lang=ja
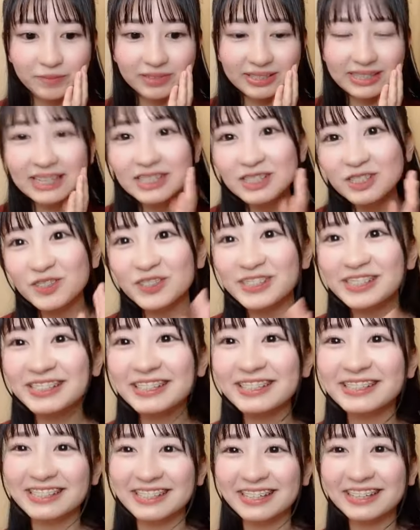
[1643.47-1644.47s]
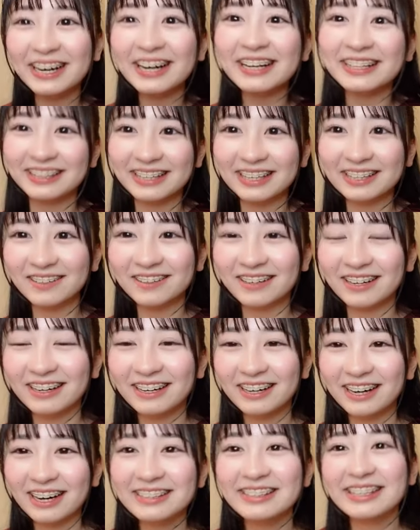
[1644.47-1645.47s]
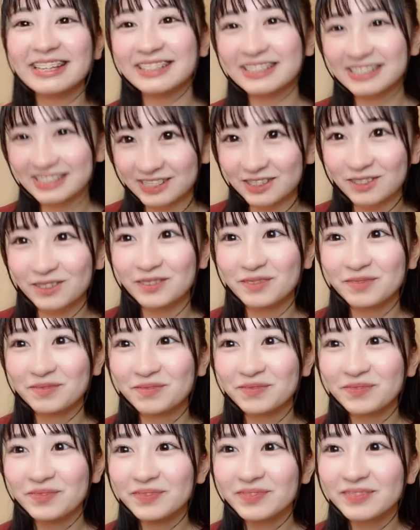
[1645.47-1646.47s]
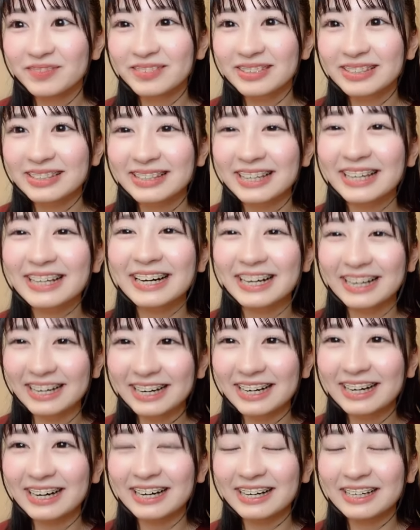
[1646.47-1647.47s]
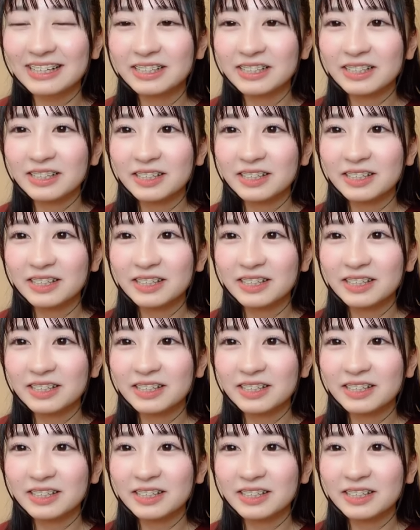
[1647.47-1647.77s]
最終の新幹線で帰ってとかあったんですよだから